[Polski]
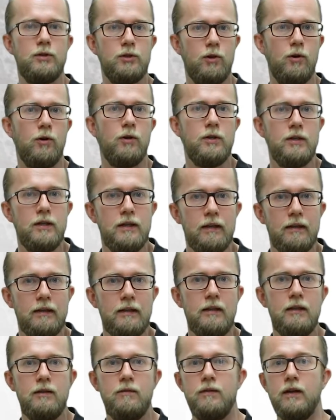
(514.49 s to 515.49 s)
co oni
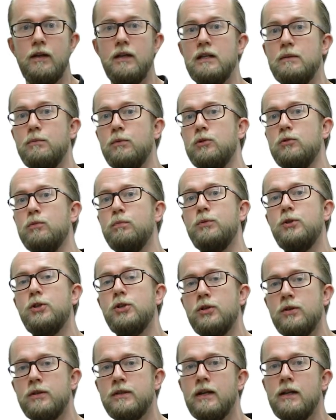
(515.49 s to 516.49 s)
jedli, w jaki sposób
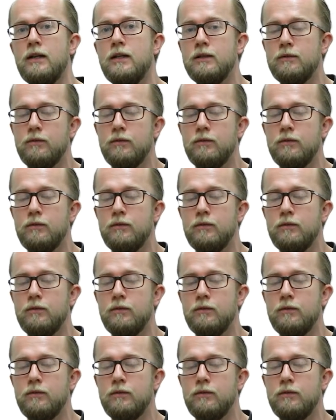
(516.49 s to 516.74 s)
przyrządzali